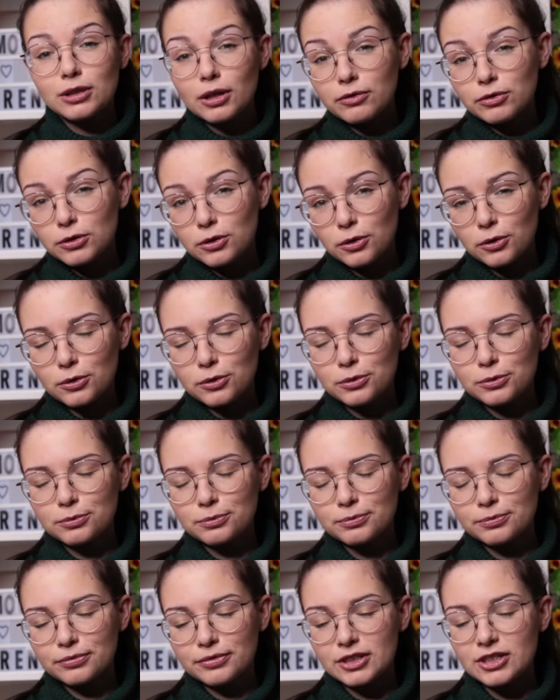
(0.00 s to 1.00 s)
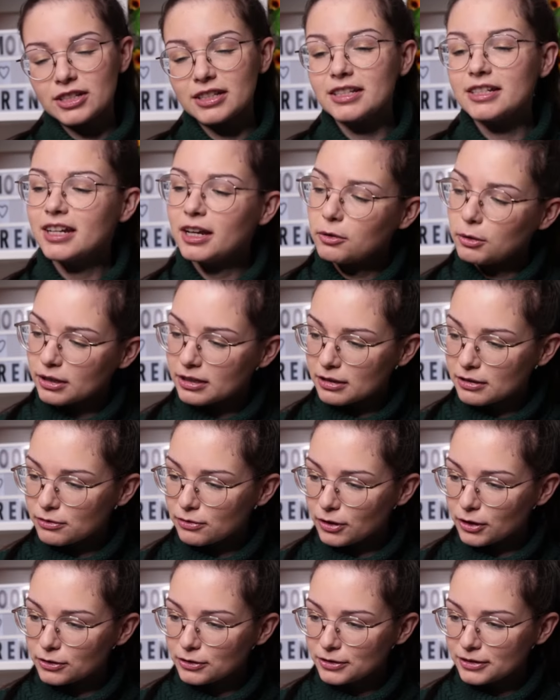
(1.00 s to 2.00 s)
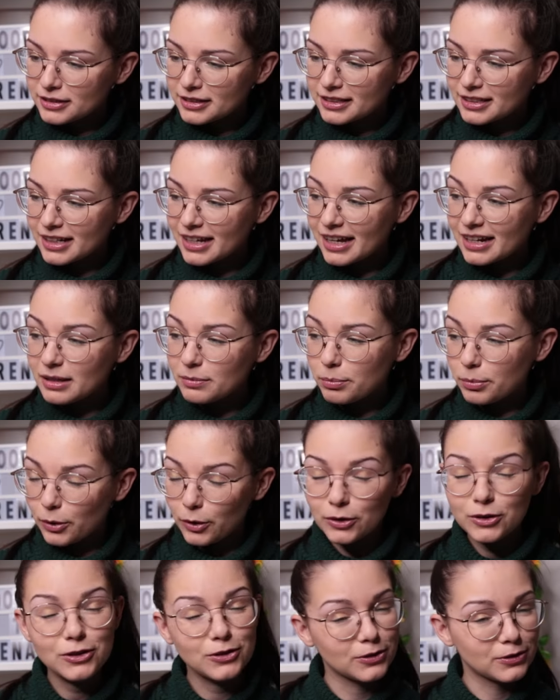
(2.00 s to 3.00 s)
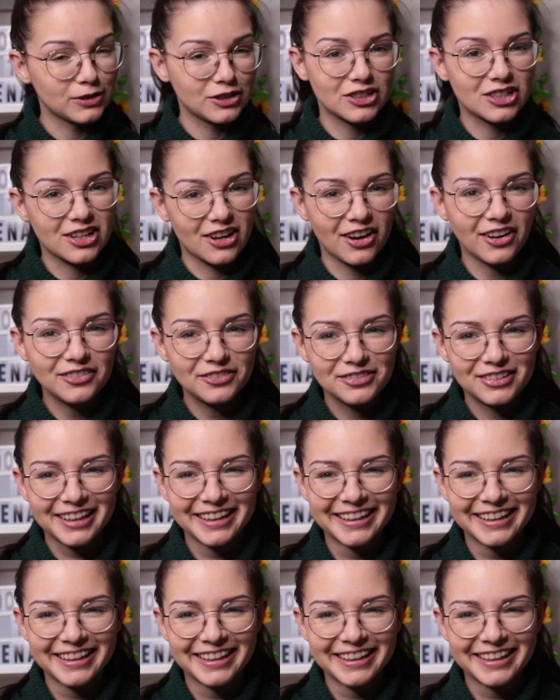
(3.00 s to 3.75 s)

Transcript: Sauf que j'ai déjà eu un iPhone, et à l'époque, déjà,